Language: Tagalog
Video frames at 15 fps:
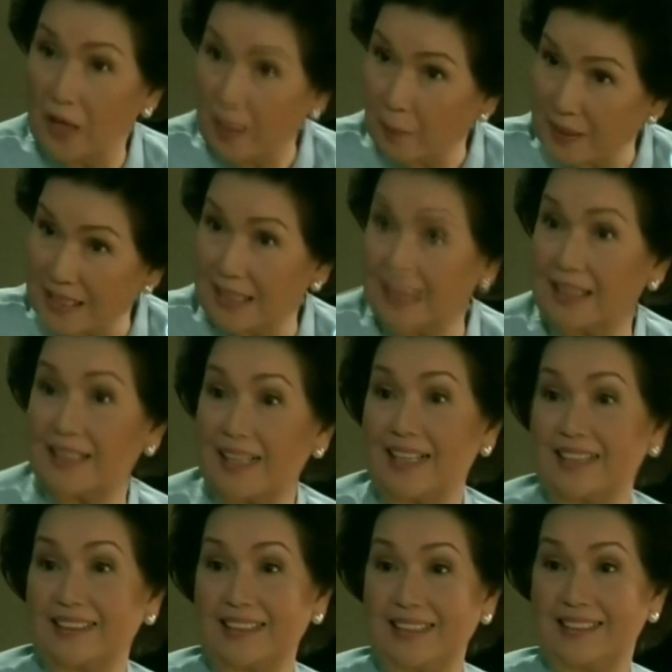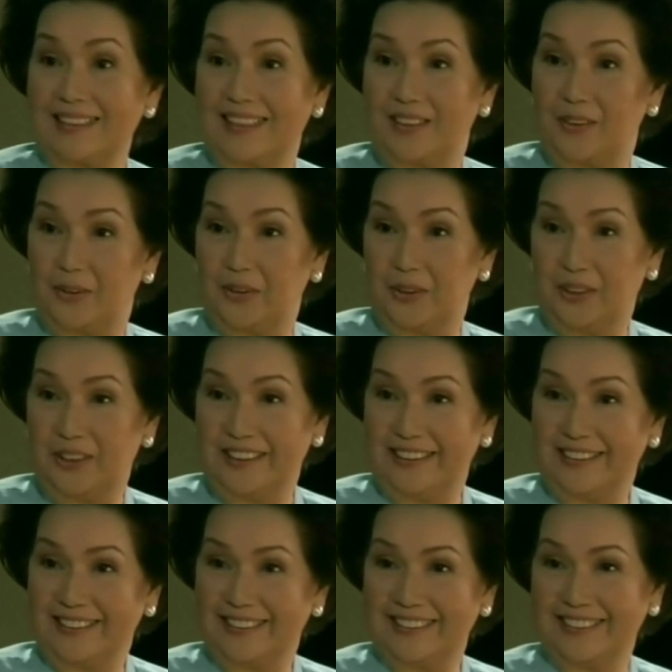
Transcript: Kulang pa sila ng artista doon.